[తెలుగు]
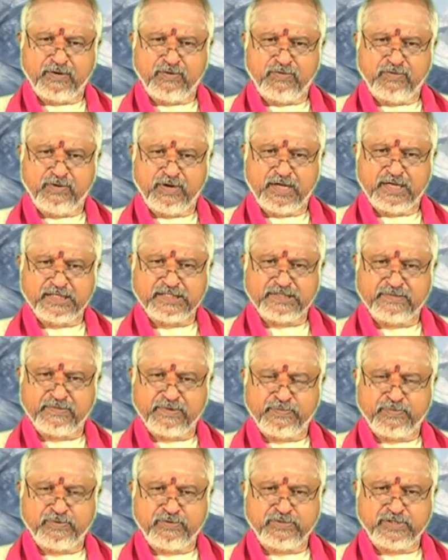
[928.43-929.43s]
కూడా శివ
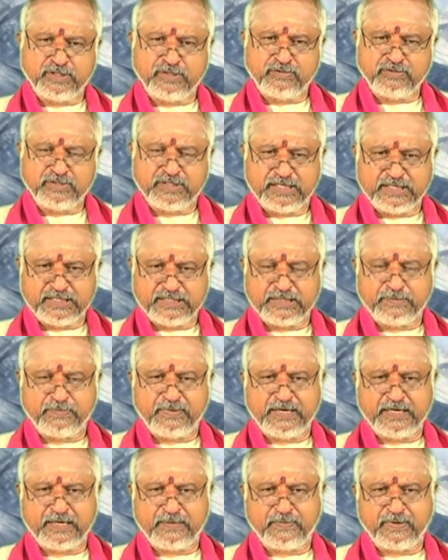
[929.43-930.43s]
పూజలు చేసి
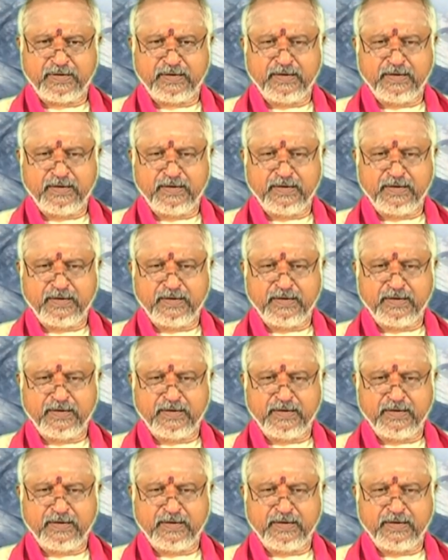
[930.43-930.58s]
బయట